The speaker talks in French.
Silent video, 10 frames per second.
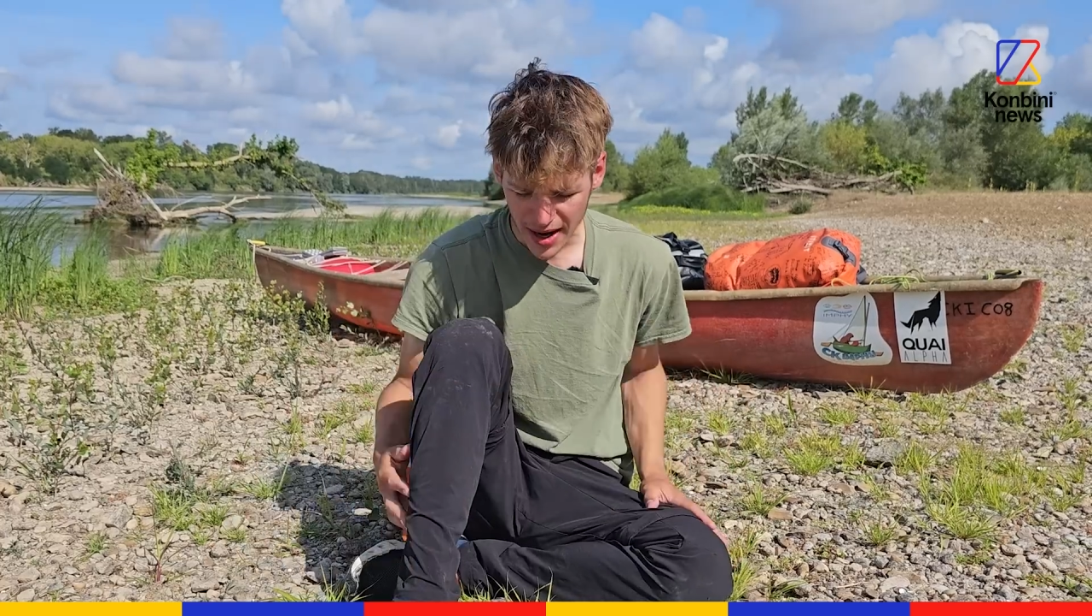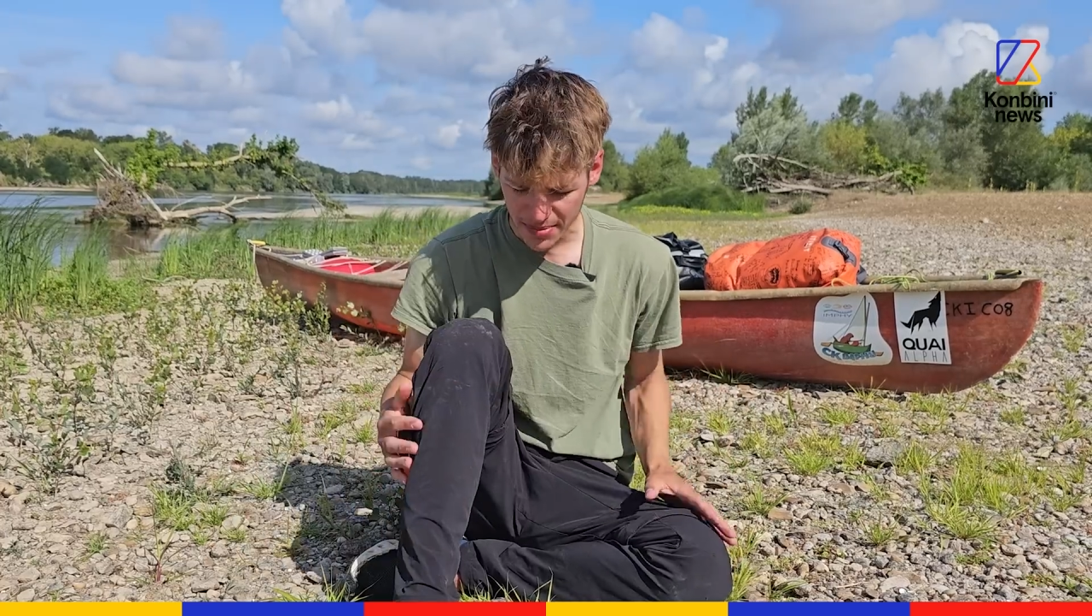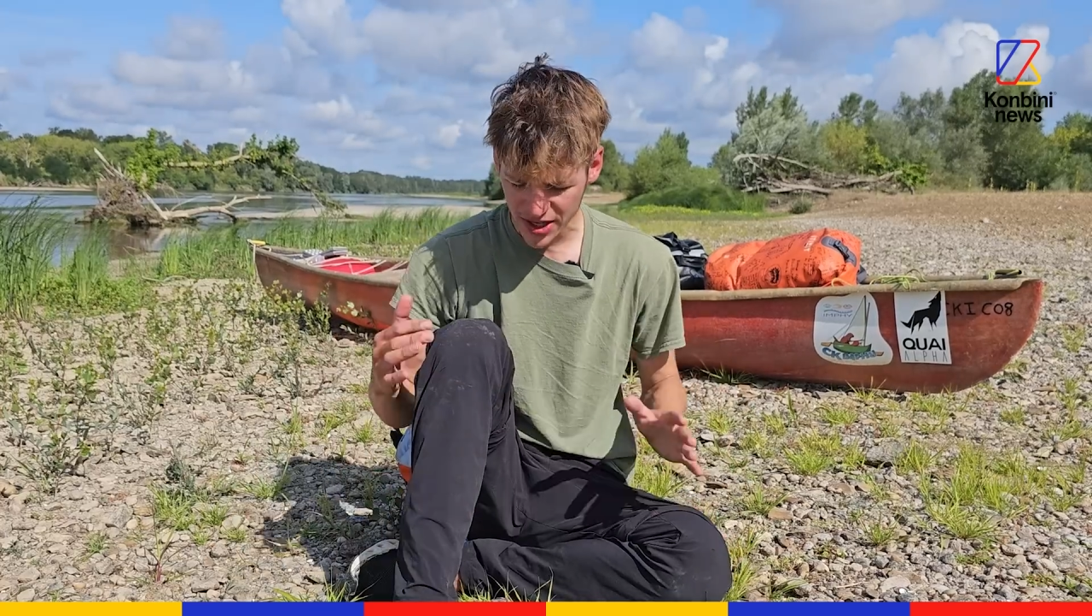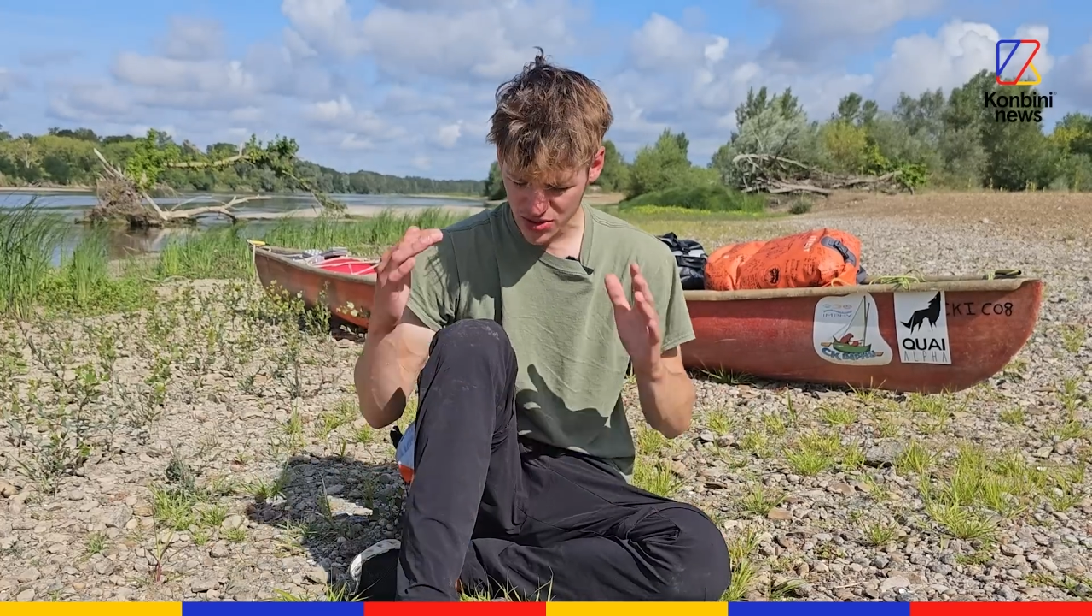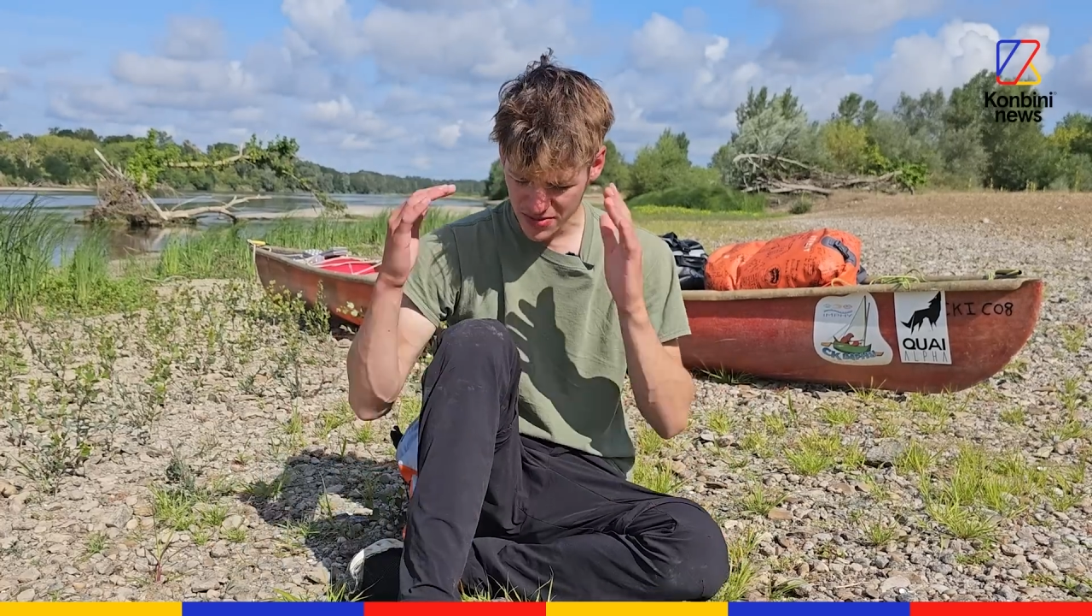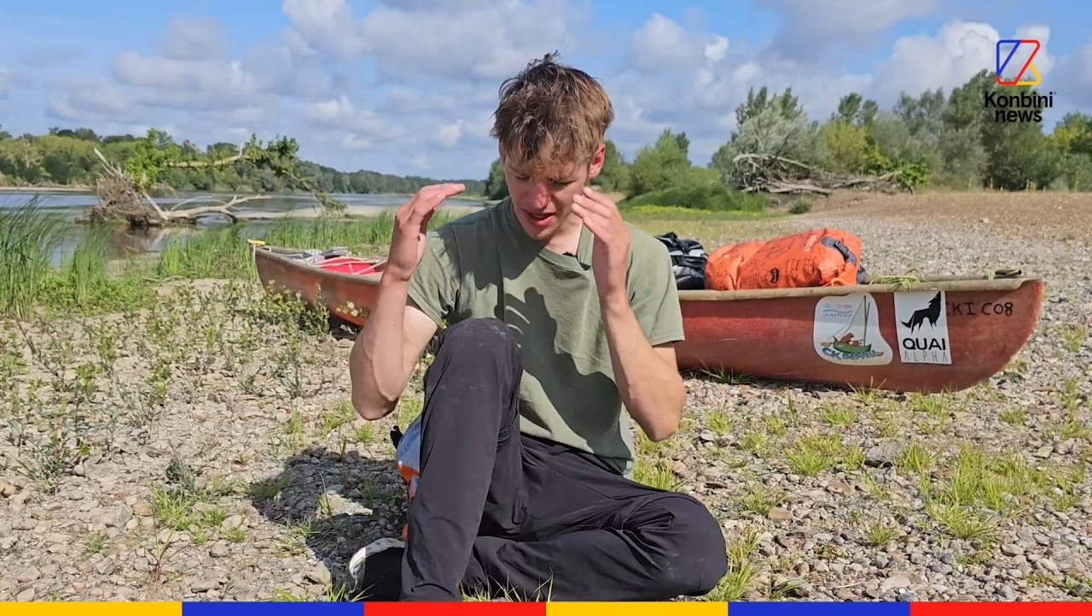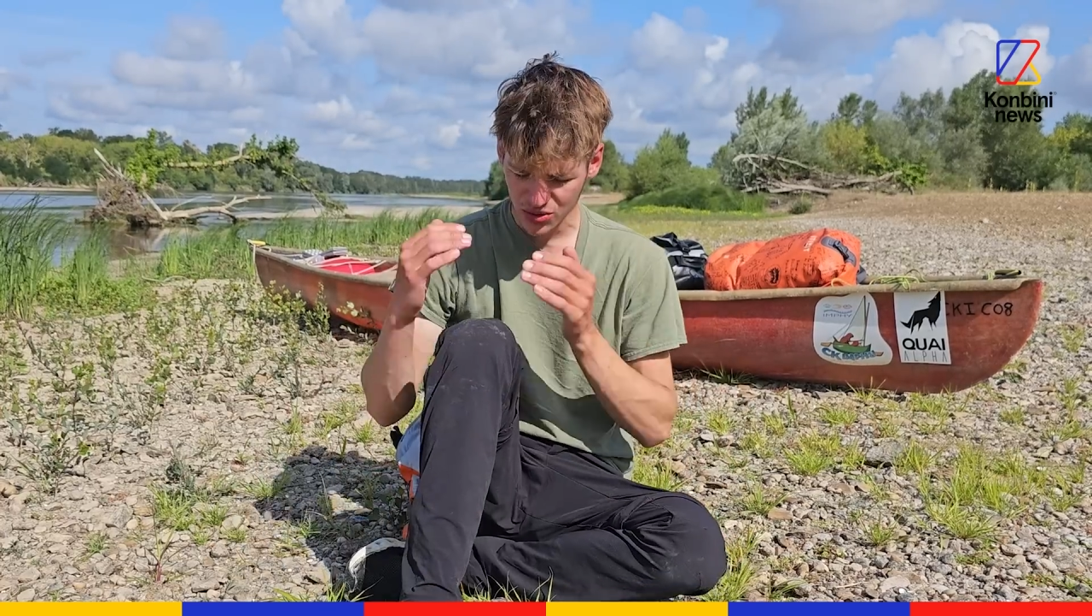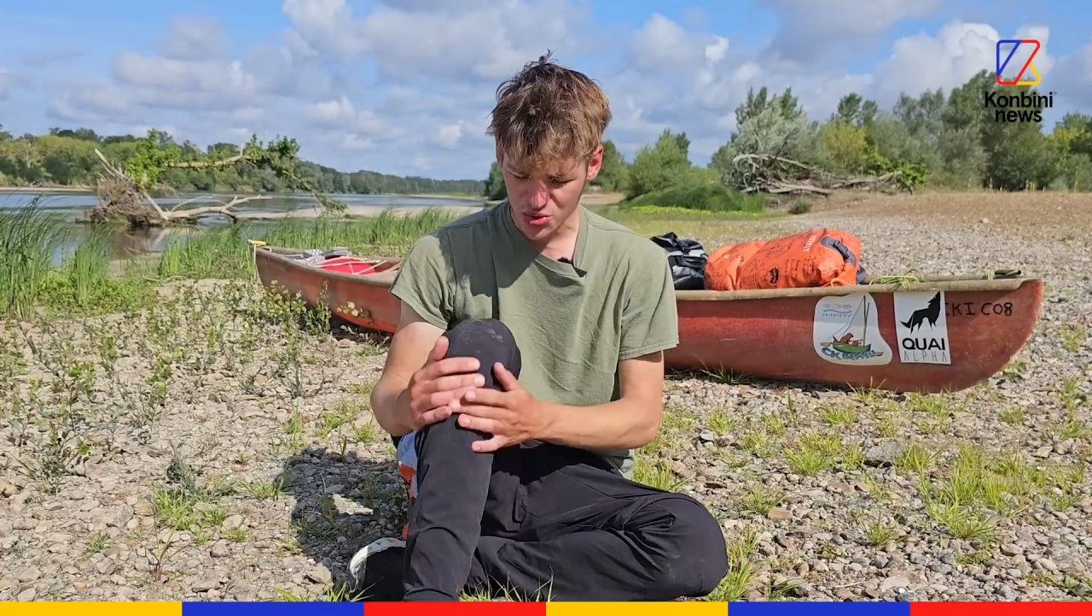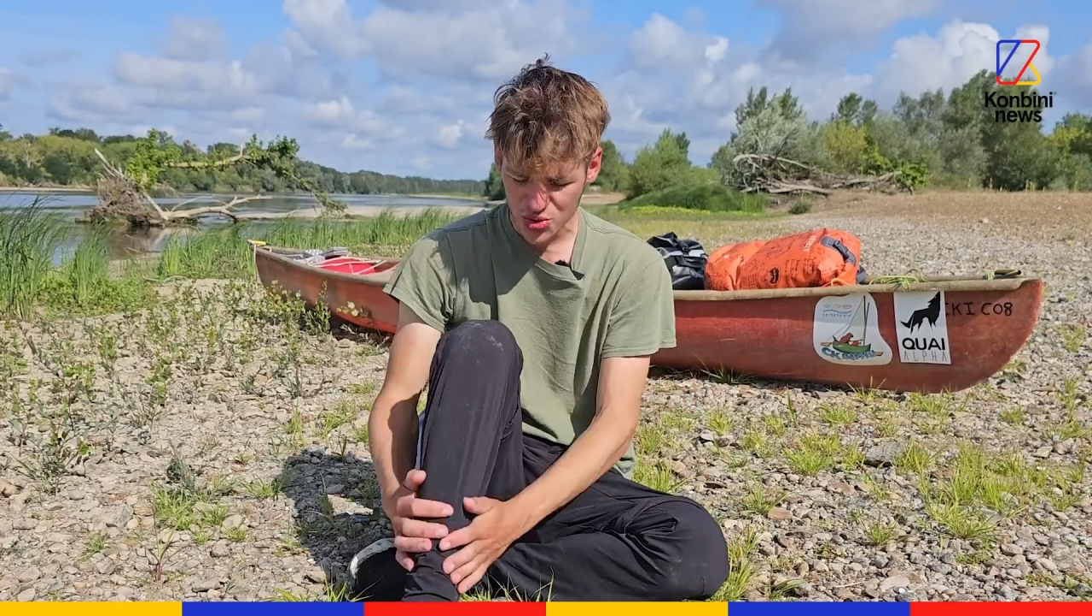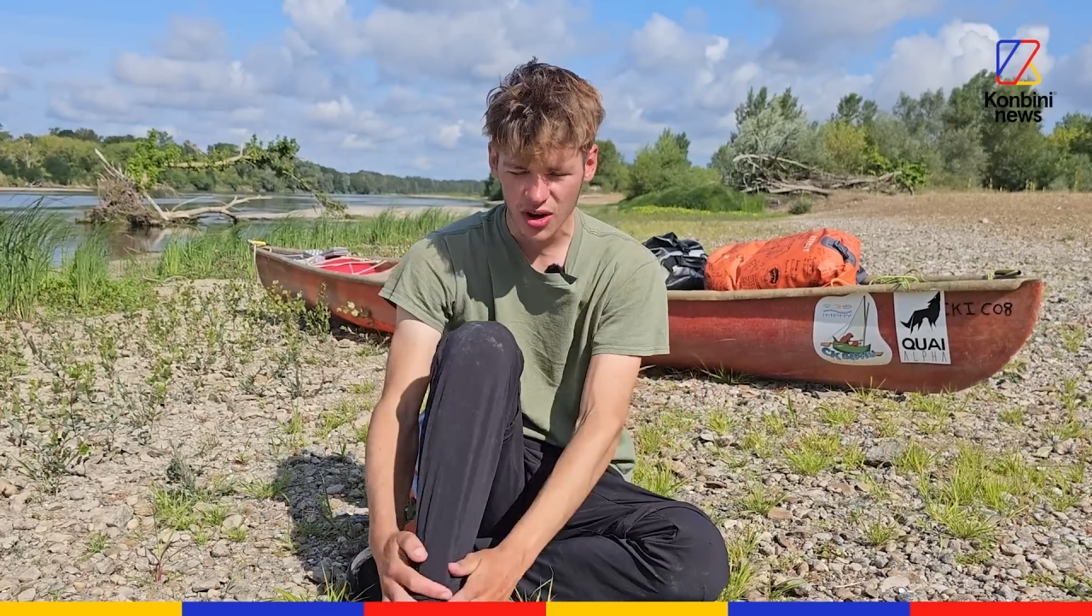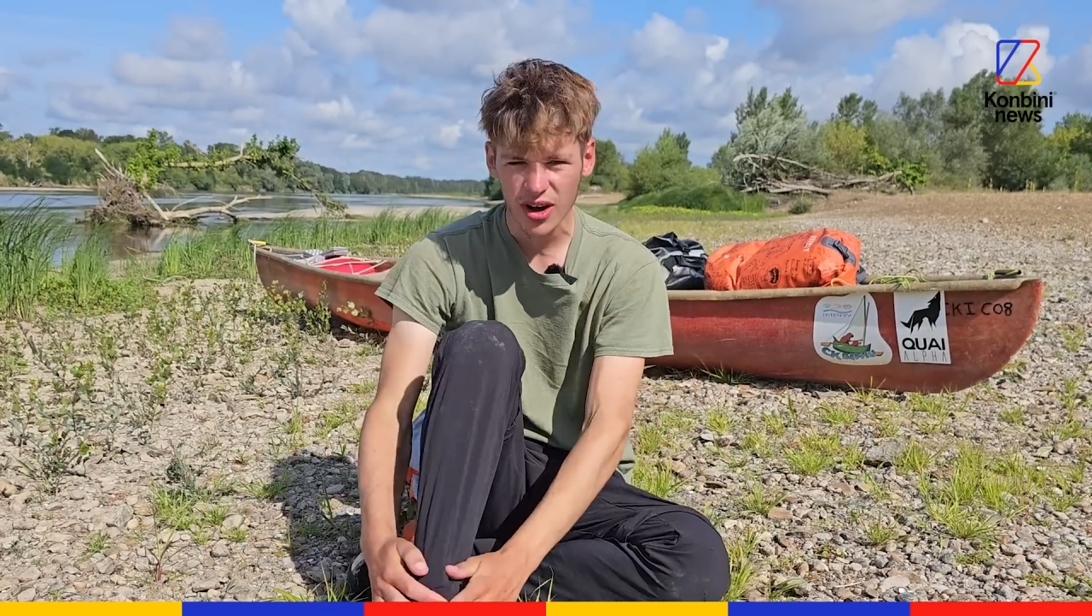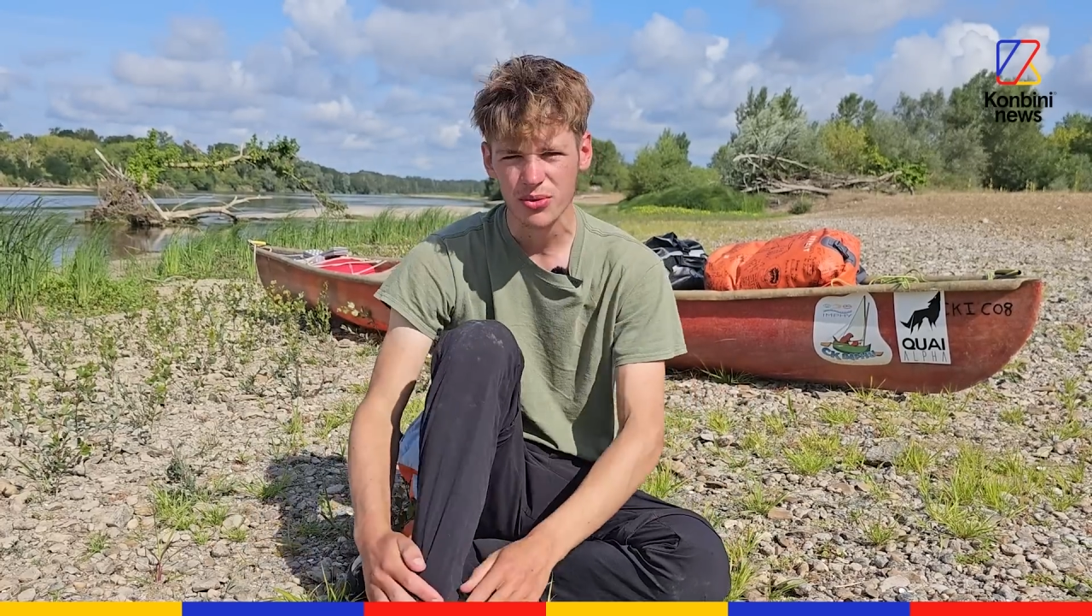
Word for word: Après, je mets toujours